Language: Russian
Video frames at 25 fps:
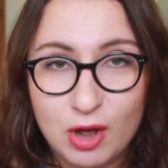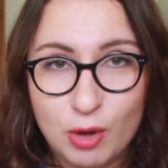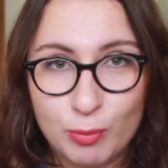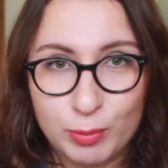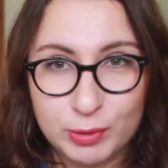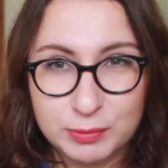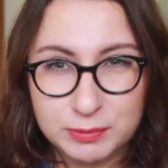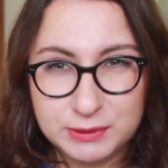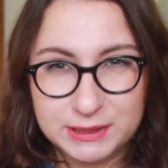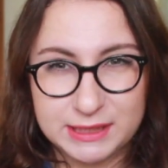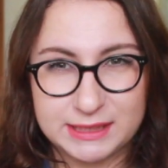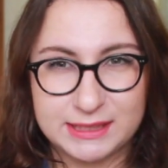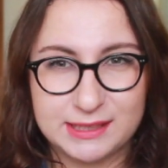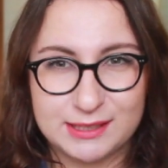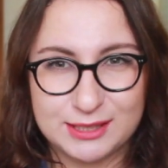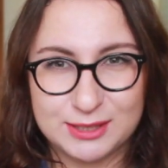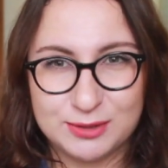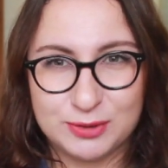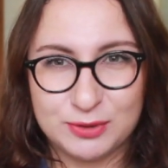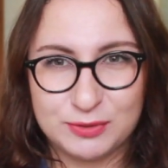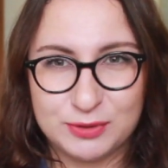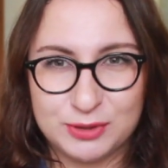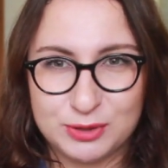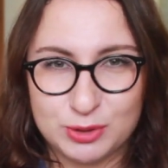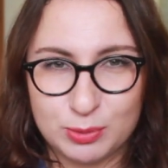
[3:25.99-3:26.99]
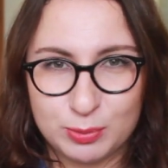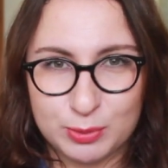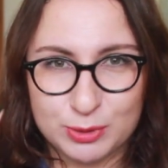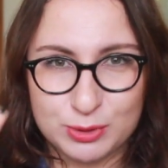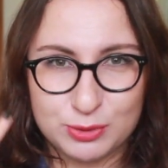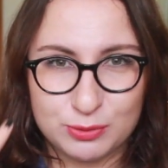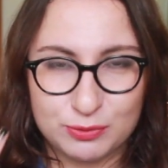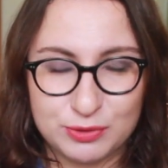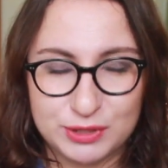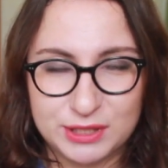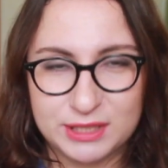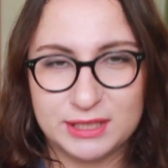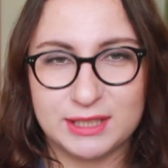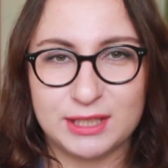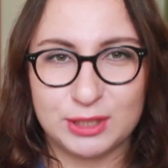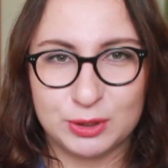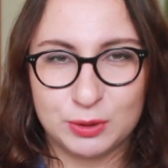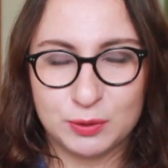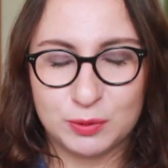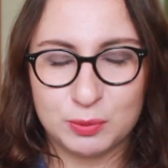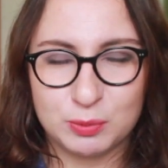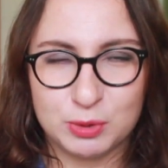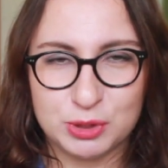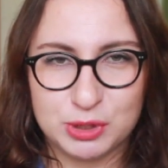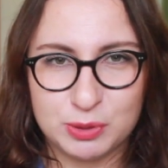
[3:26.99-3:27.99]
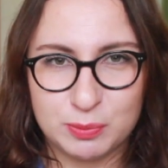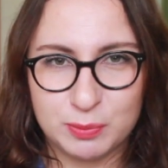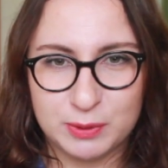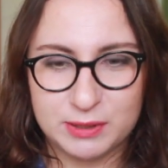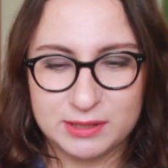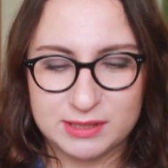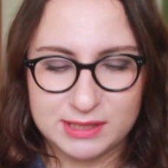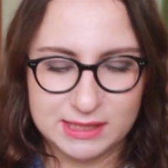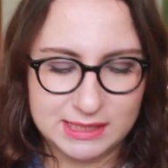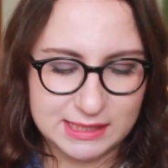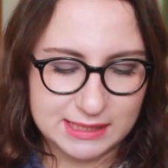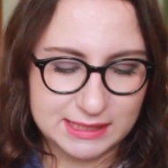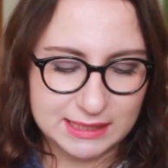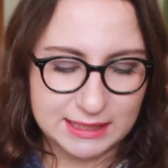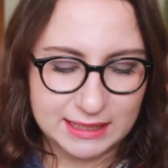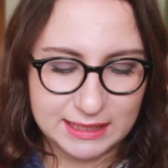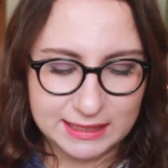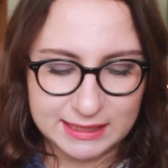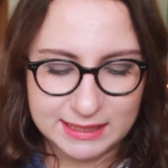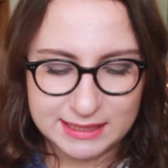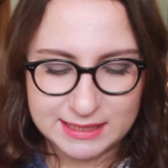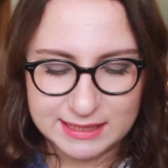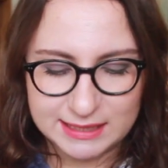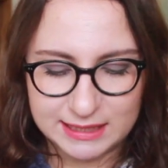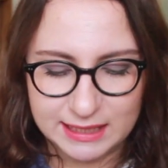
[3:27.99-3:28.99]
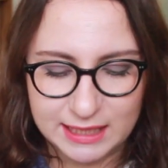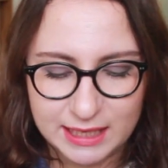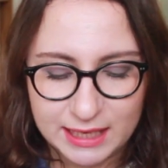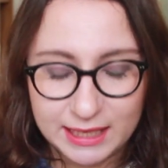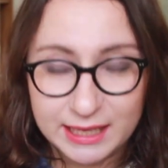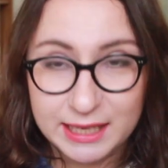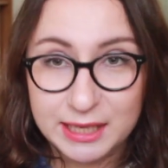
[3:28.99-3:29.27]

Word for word: Помните, я делала свое видео про сувенир, который можете привезти за границей?